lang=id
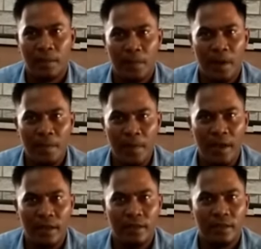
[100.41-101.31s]

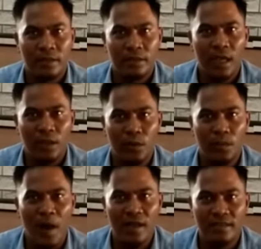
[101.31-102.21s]
pamer satu
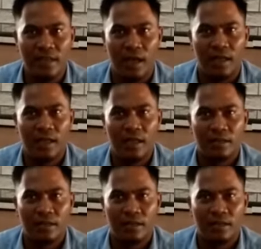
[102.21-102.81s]
bangsa